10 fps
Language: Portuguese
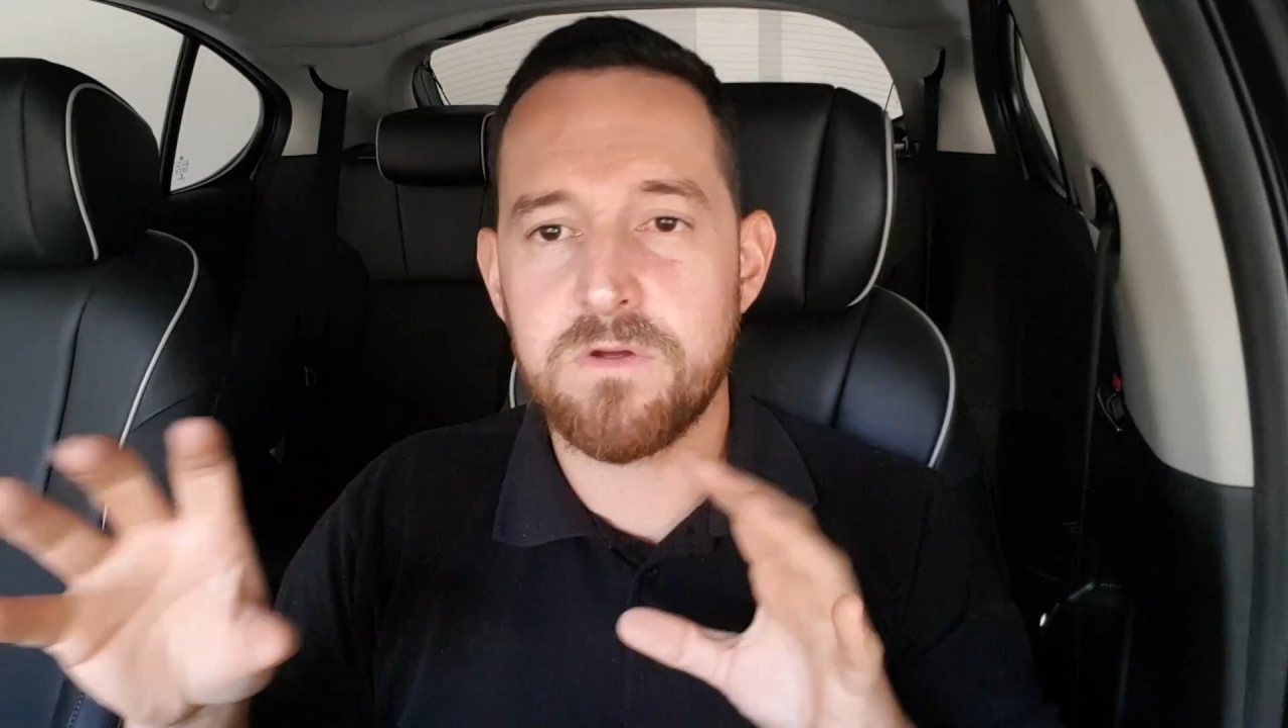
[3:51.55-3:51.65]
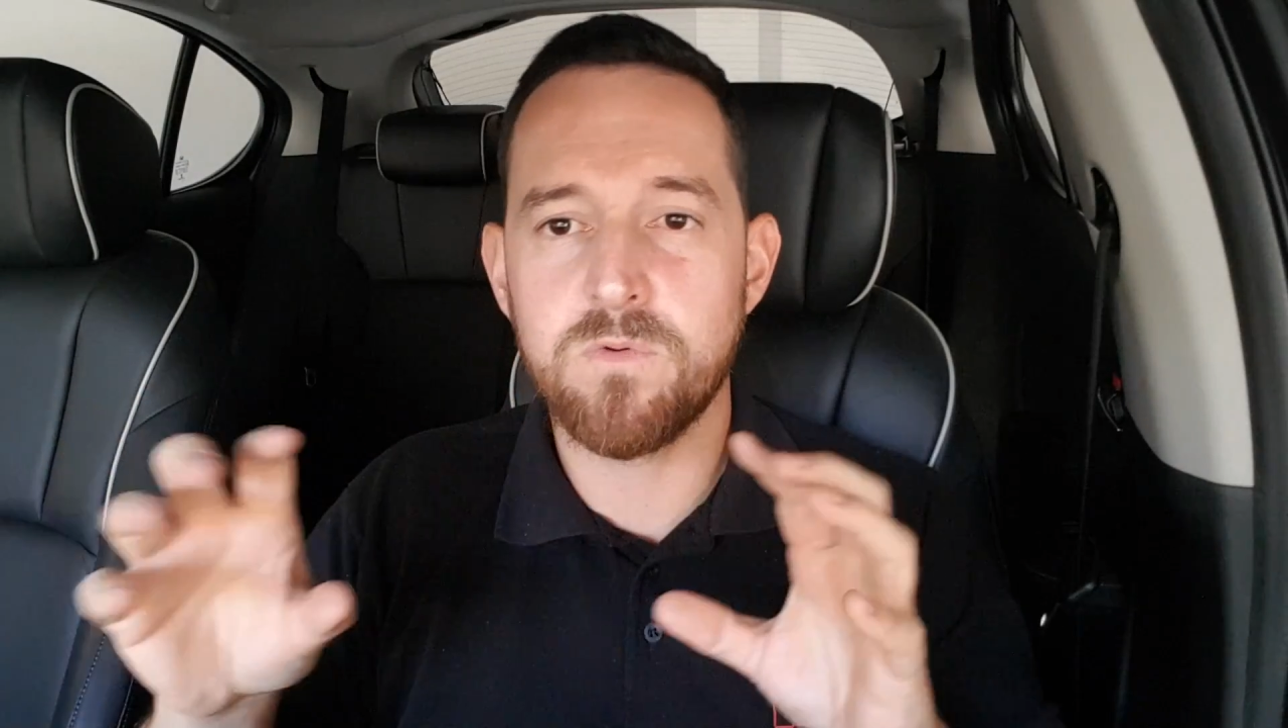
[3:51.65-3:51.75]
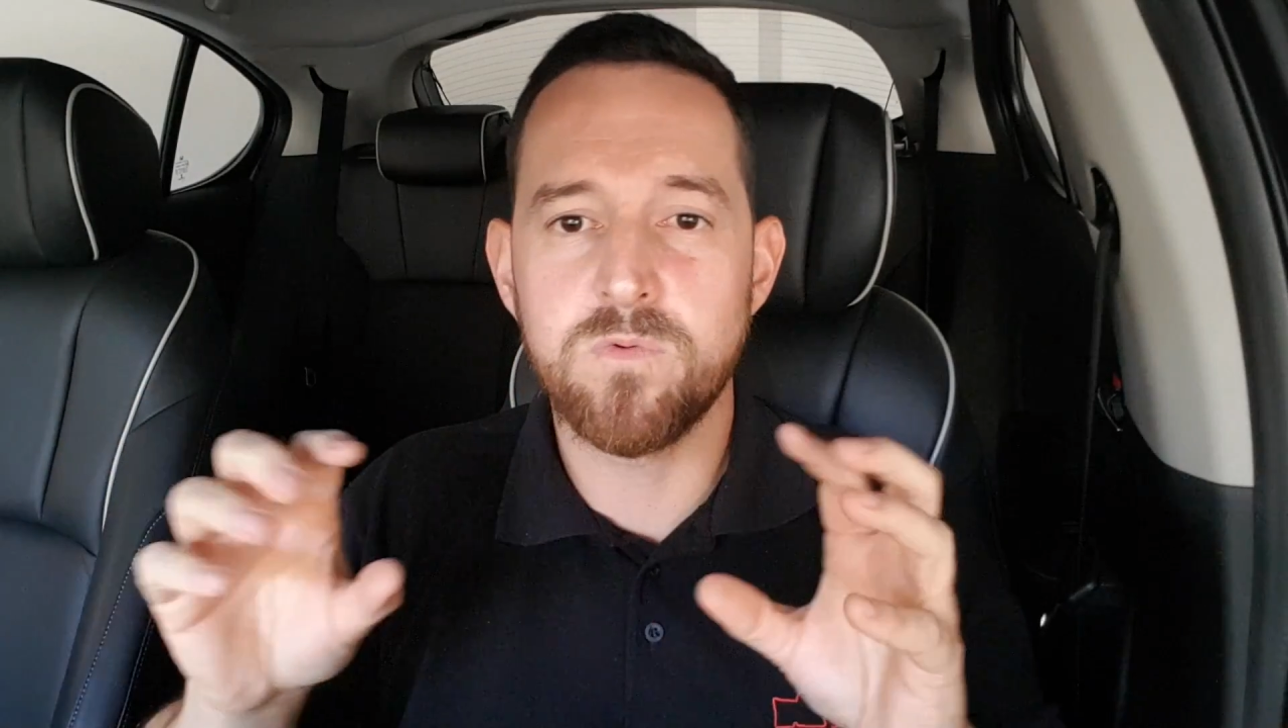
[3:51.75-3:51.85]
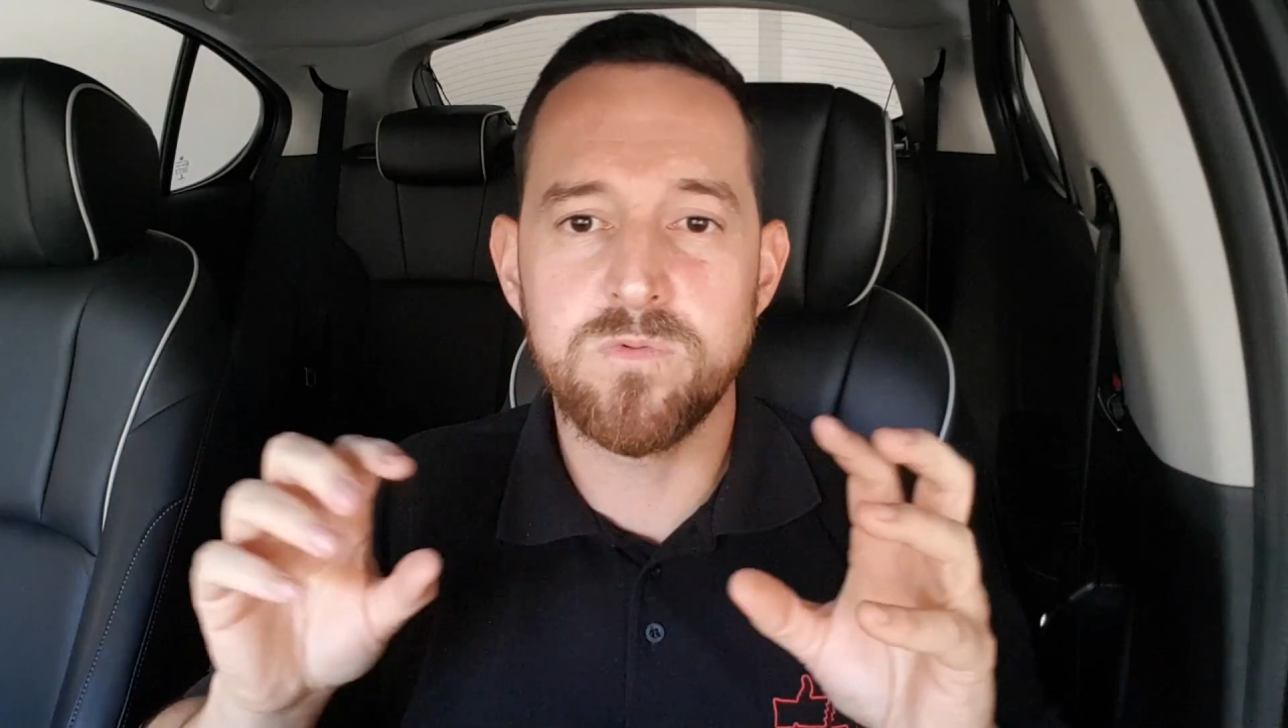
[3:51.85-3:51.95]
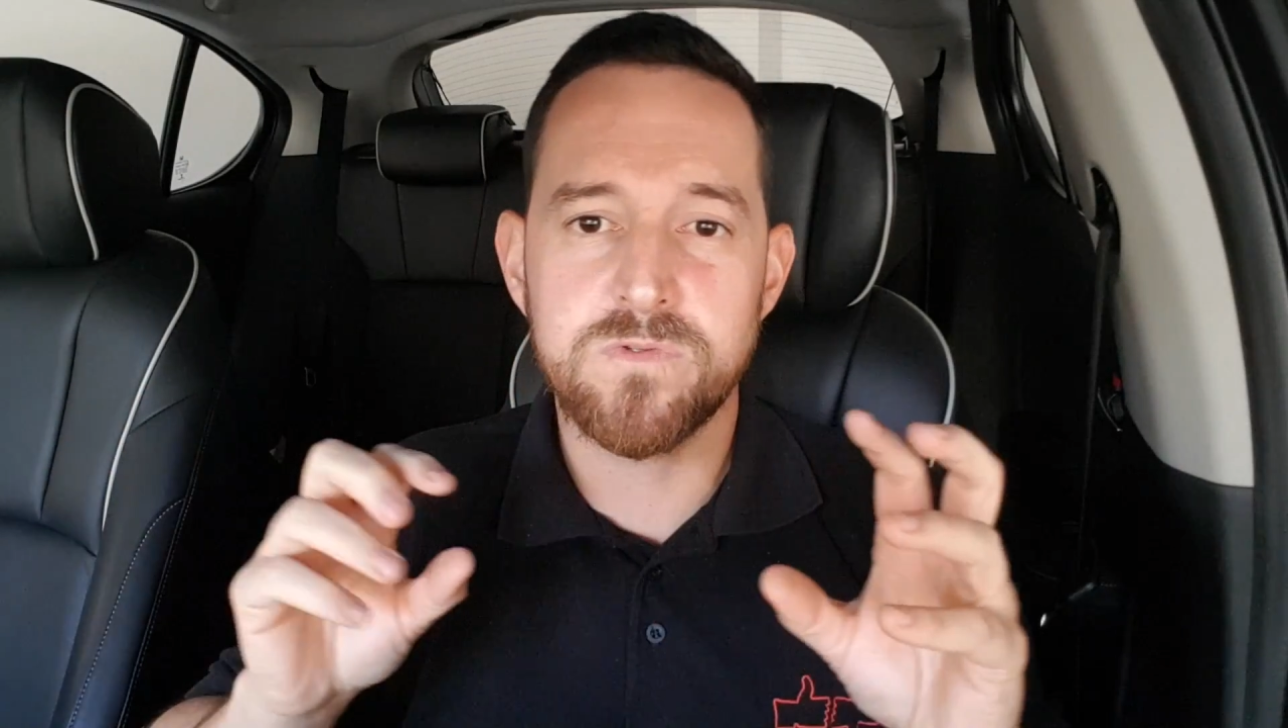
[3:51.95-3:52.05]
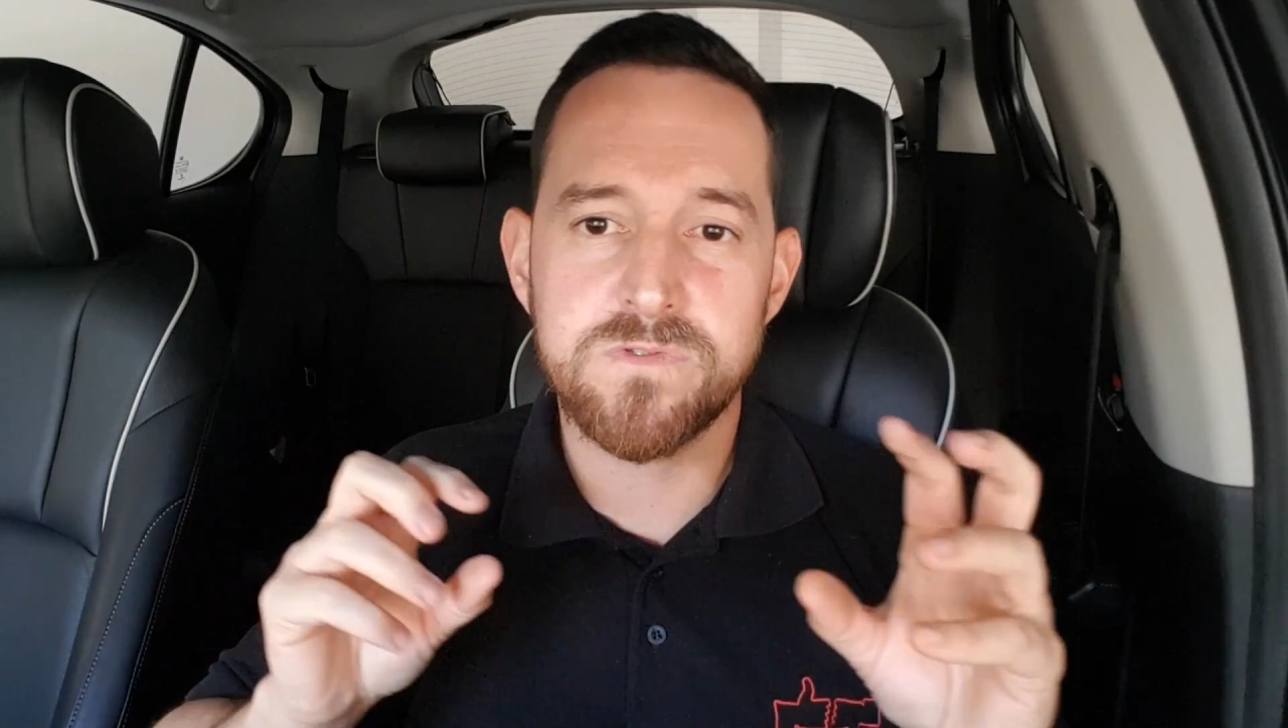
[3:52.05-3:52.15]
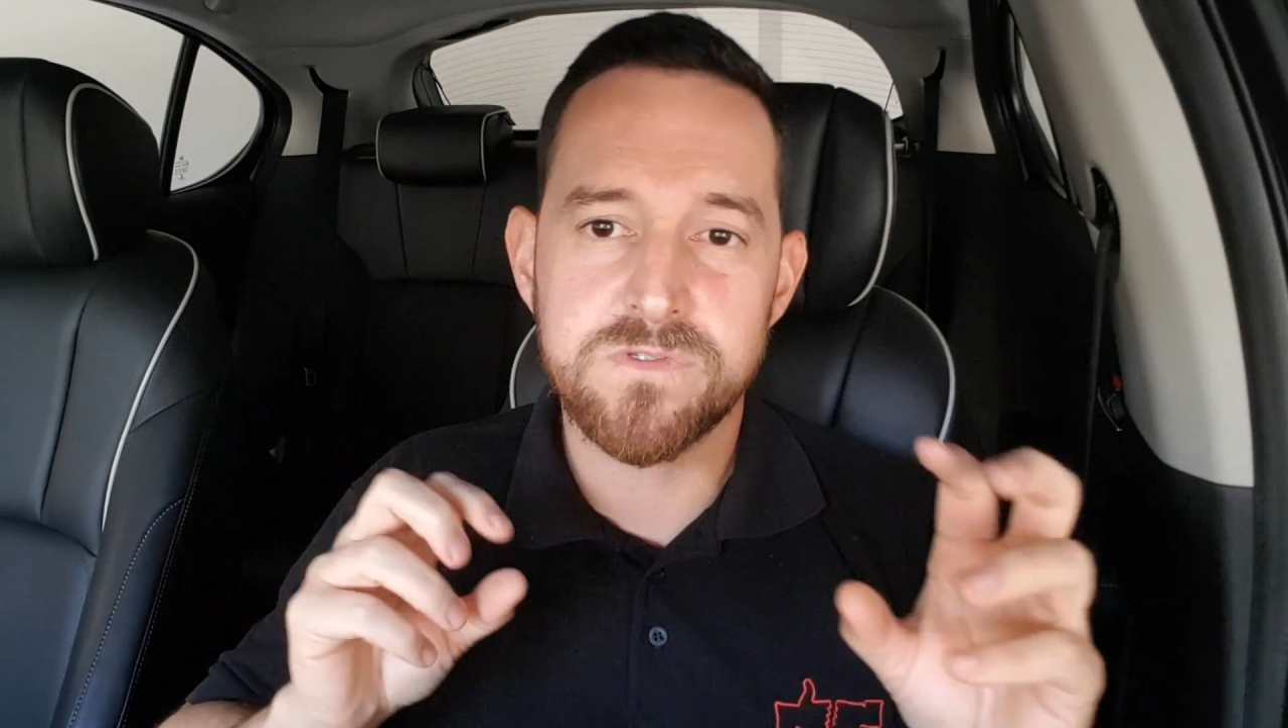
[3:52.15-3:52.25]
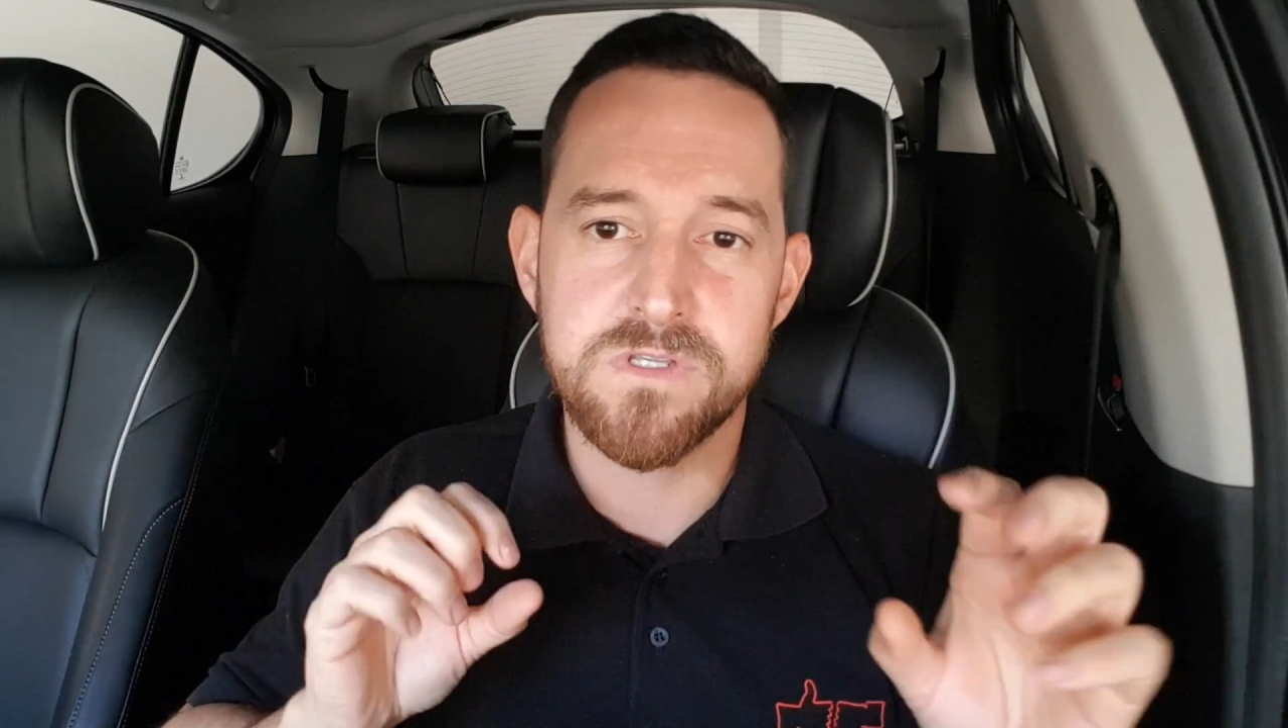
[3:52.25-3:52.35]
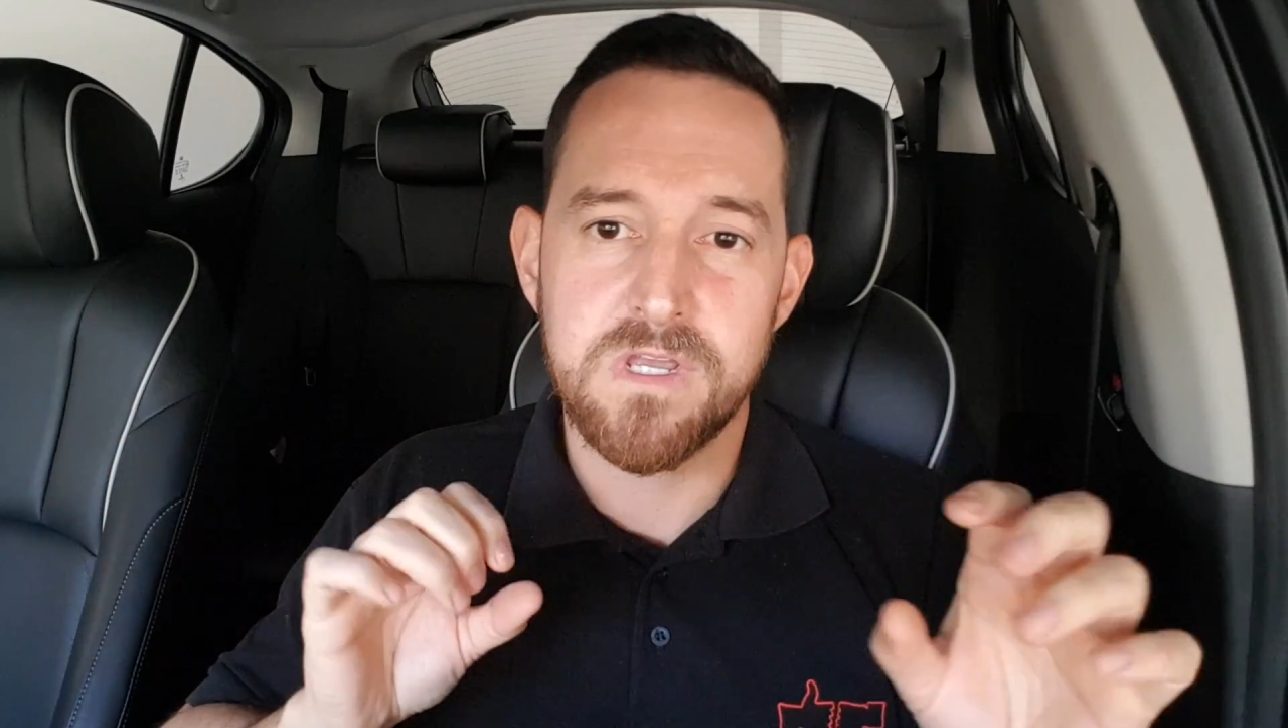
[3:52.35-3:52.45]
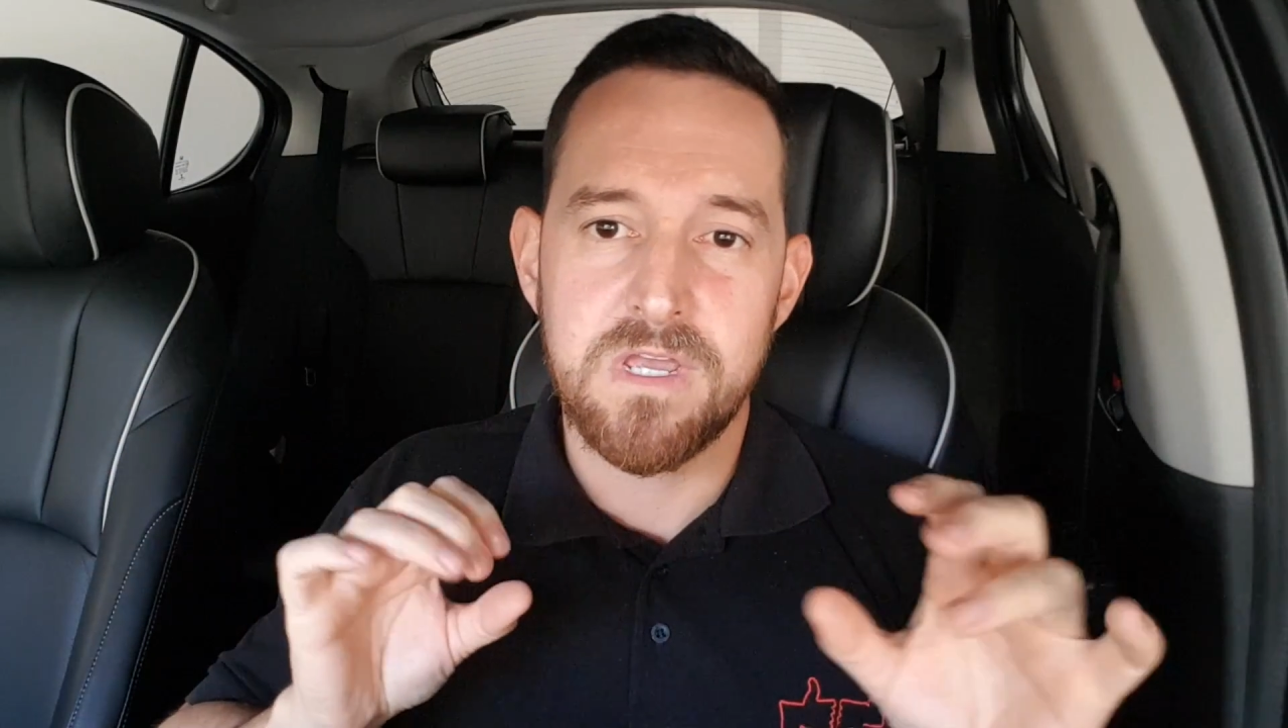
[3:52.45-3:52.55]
alguns